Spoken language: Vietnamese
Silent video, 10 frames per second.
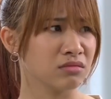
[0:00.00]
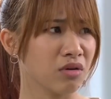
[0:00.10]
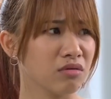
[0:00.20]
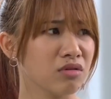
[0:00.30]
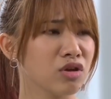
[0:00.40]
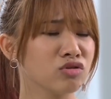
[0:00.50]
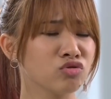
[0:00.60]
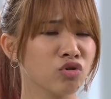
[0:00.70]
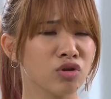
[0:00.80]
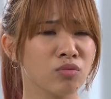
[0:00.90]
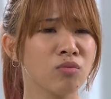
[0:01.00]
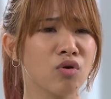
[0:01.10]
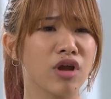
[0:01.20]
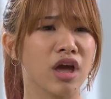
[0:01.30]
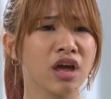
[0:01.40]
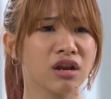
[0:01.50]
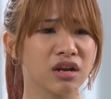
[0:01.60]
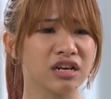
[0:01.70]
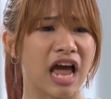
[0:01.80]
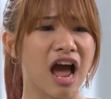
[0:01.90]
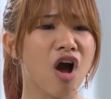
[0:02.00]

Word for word: Tự nhiên tôi chỉ muốn mua đĩa để trả